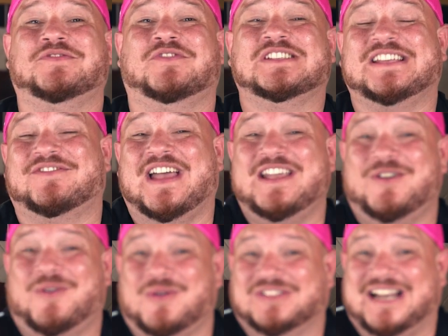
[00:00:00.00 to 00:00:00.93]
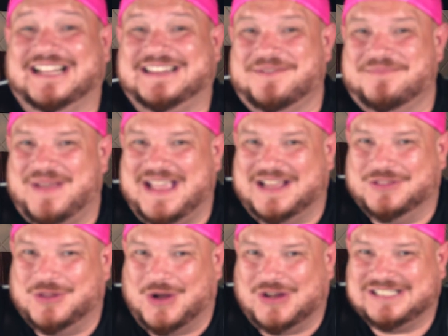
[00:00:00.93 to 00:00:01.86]
onde você vai encontrar também a
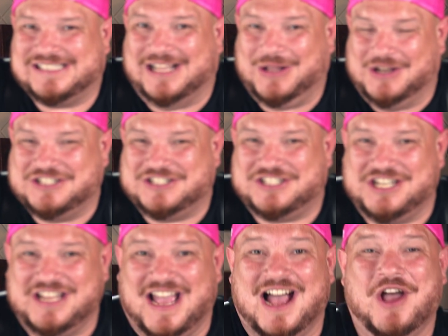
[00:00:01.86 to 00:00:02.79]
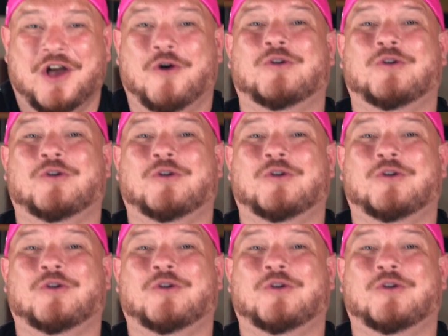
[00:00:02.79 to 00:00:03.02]
nossa lojinha,